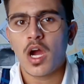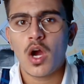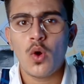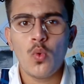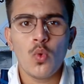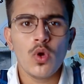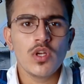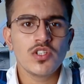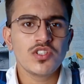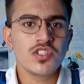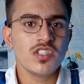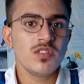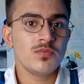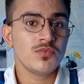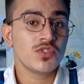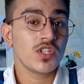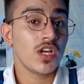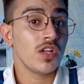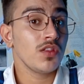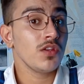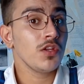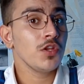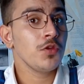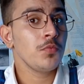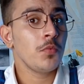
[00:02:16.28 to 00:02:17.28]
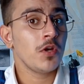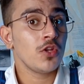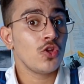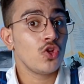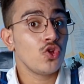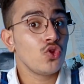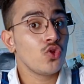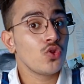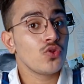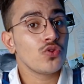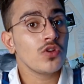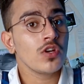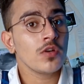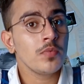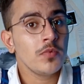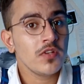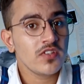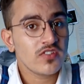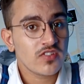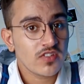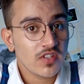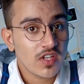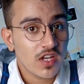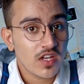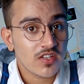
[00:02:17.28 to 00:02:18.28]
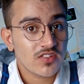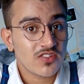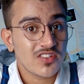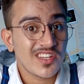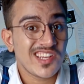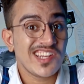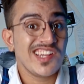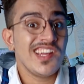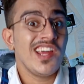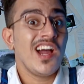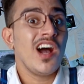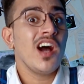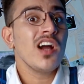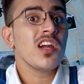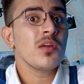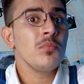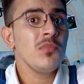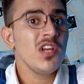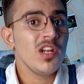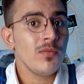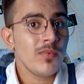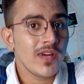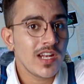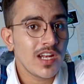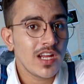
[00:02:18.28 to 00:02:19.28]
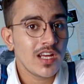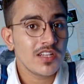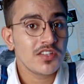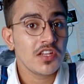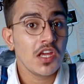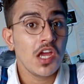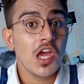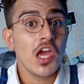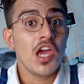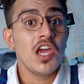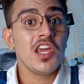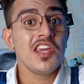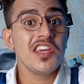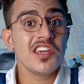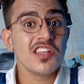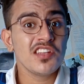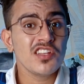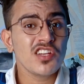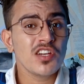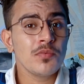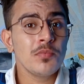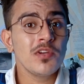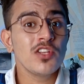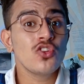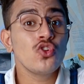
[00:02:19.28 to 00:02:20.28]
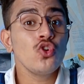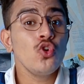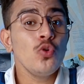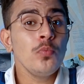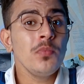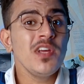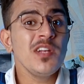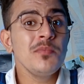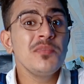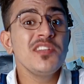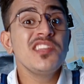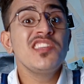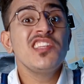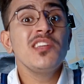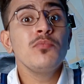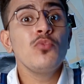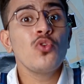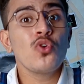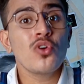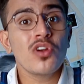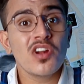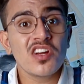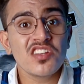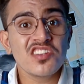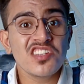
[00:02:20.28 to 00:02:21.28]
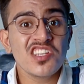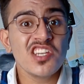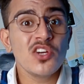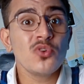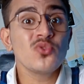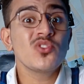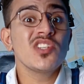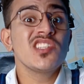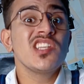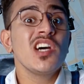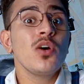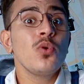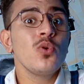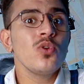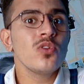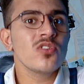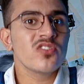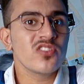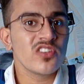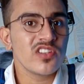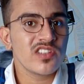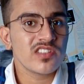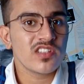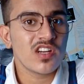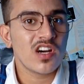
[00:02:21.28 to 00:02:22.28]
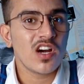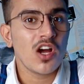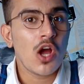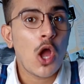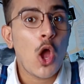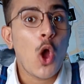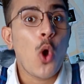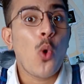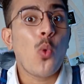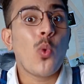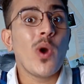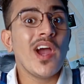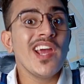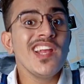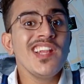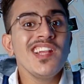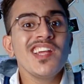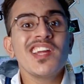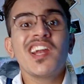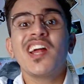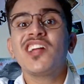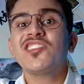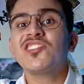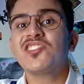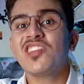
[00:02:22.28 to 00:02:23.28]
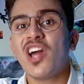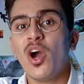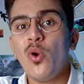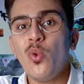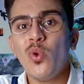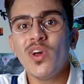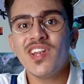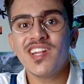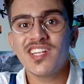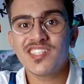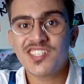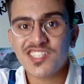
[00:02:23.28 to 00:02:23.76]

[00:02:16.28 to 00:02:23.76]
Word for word: أول شيء مشان نضمن أنه النخبة السياسية اللي حاكمة البلد هي نخبة تؤمن بالديمقراطية وتداول السلطة وإلا رح تتحول